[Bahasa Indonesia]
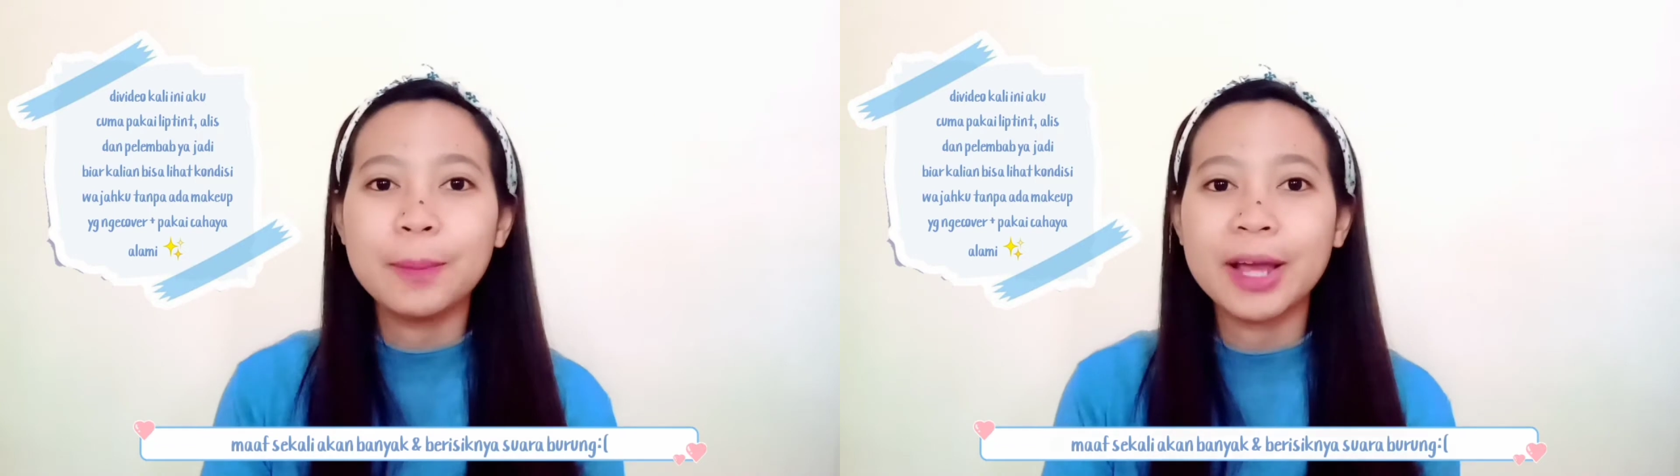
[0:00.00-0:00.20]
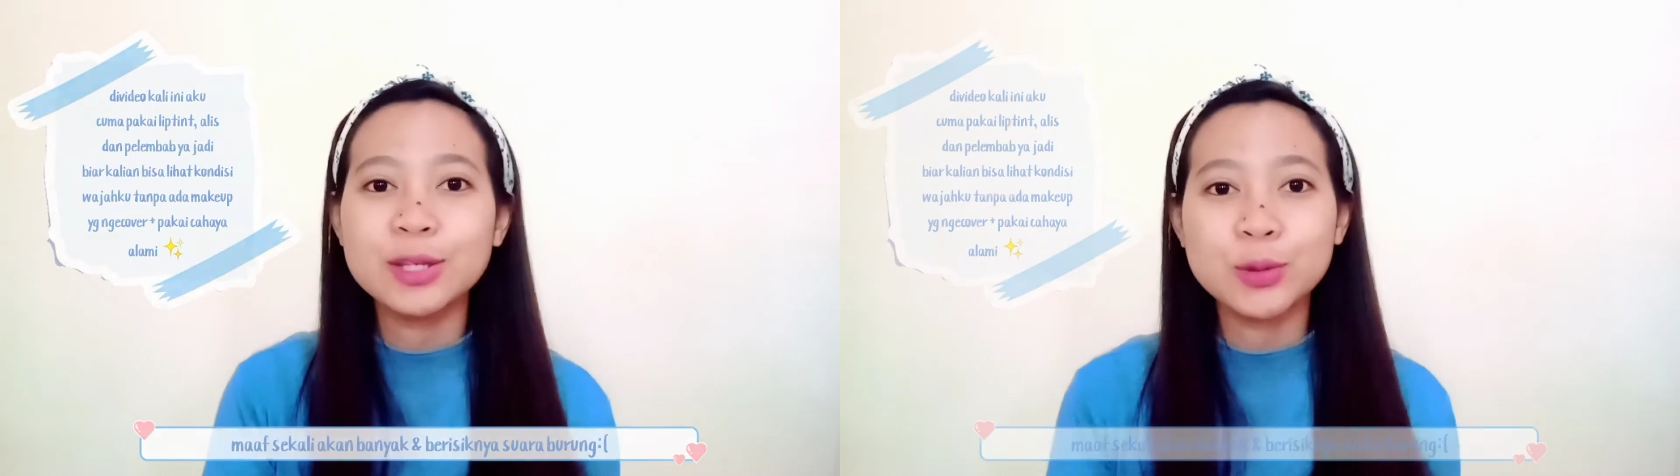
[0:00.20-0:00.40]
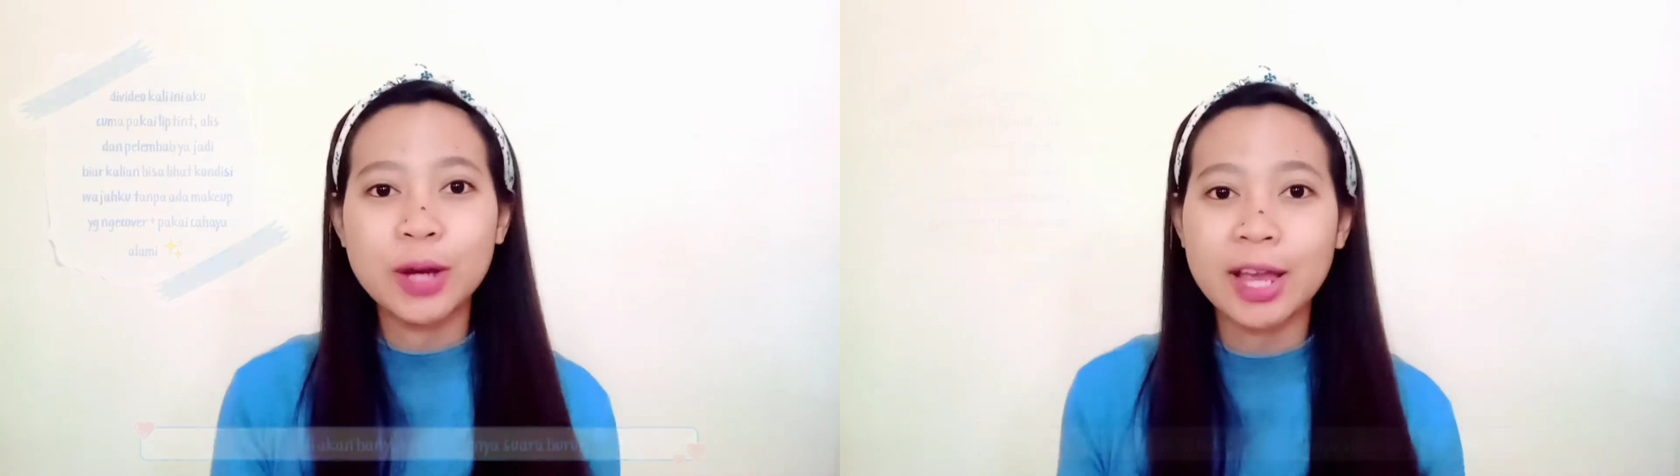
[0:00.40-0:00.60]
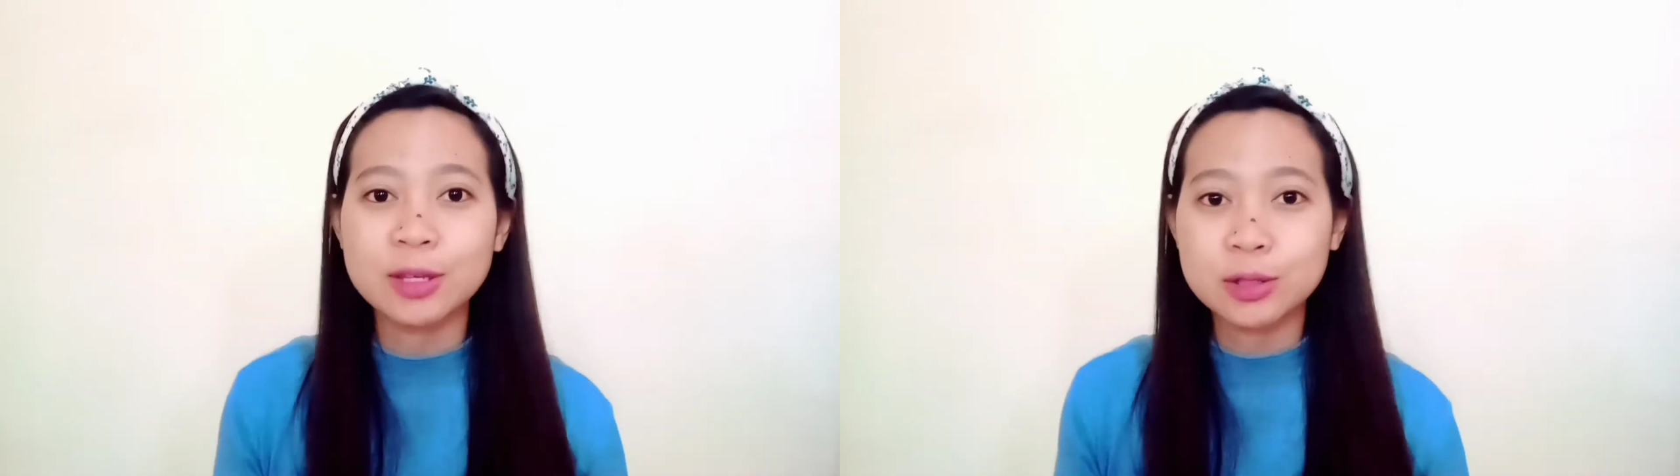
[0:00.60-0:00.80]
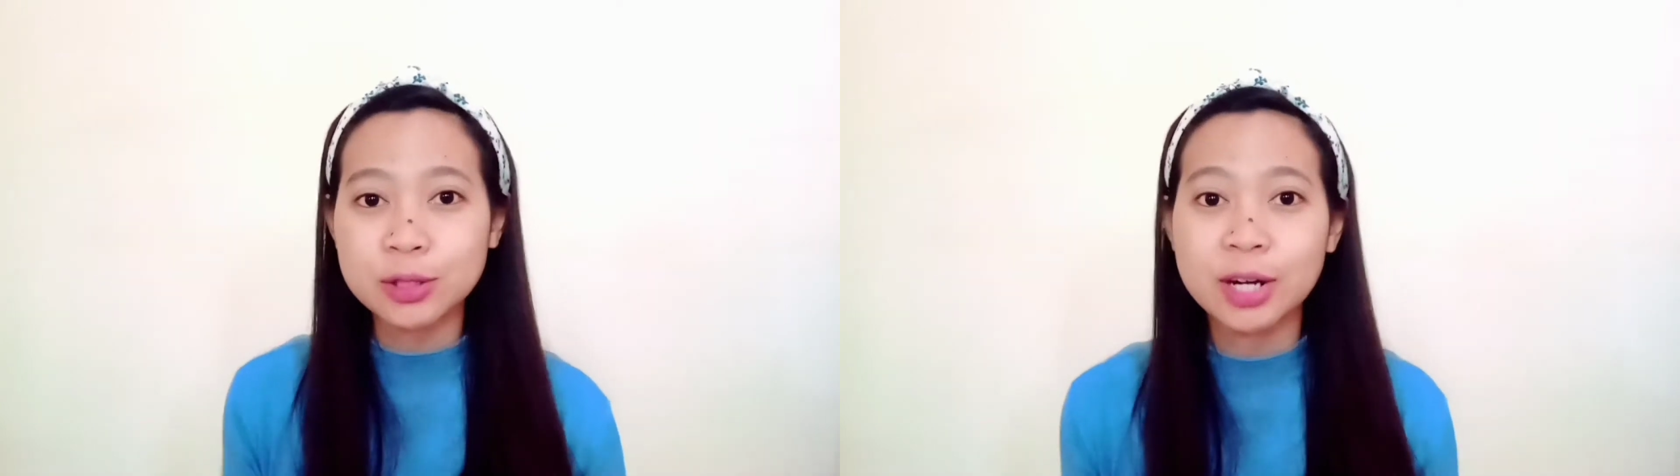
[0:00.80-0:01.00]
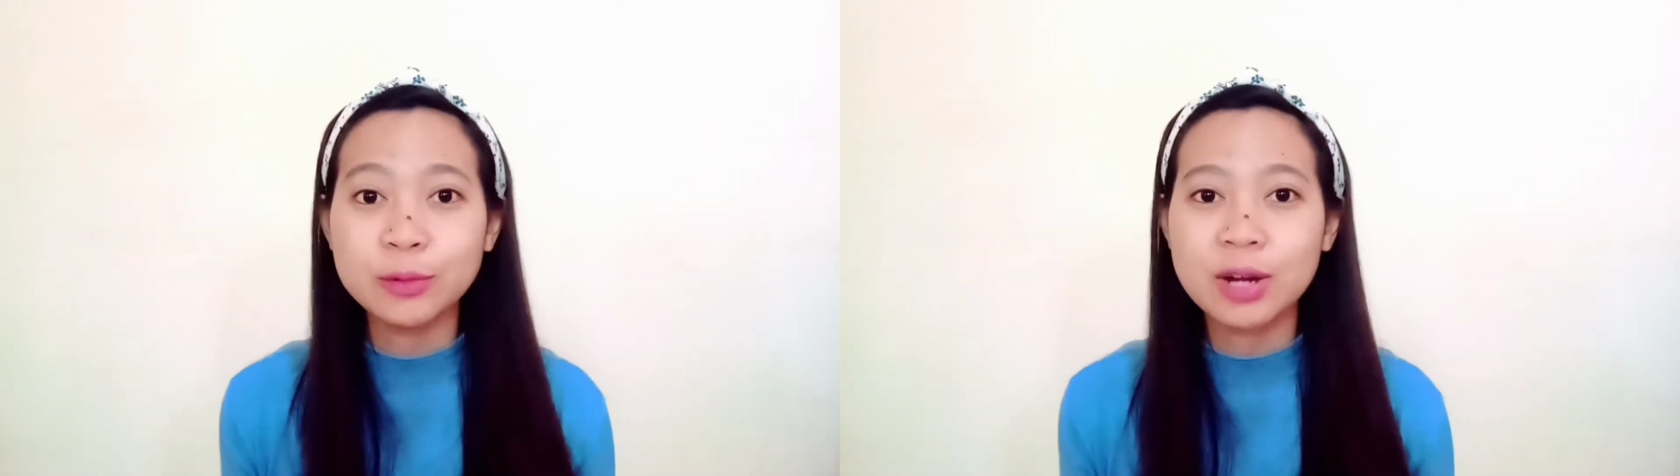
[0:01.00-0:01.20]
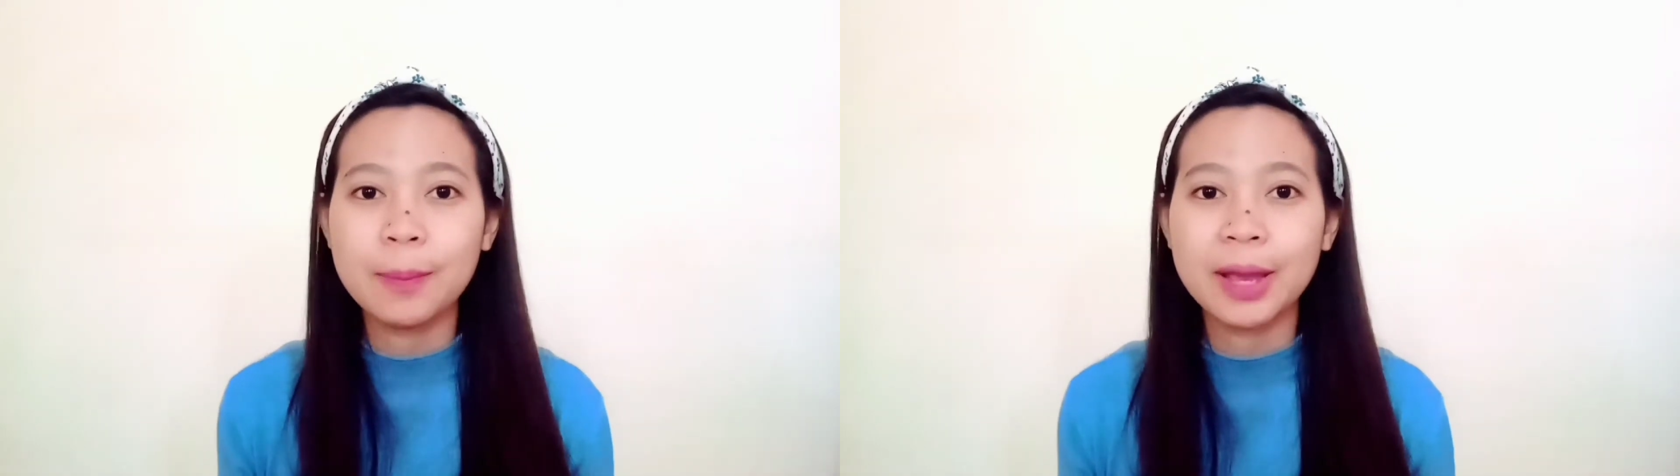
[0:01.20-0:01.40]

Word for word: banyak juga yang cocok dan udah